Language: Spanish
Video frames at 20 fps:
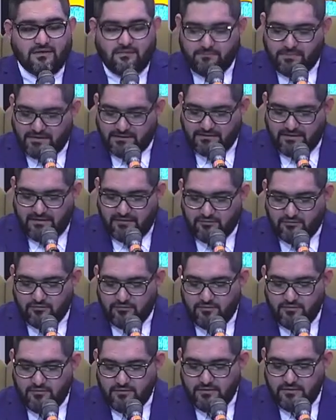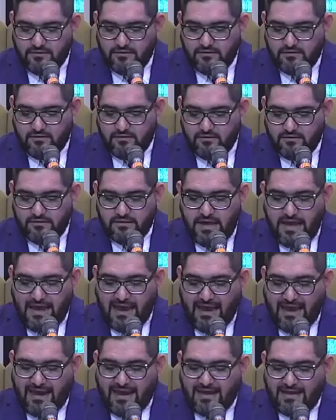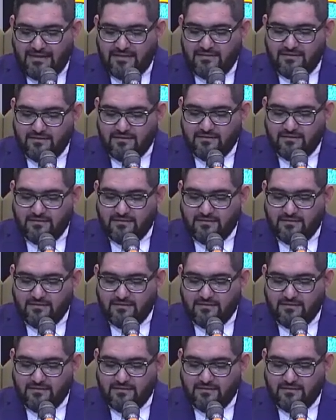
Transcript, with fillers: perdido. Él,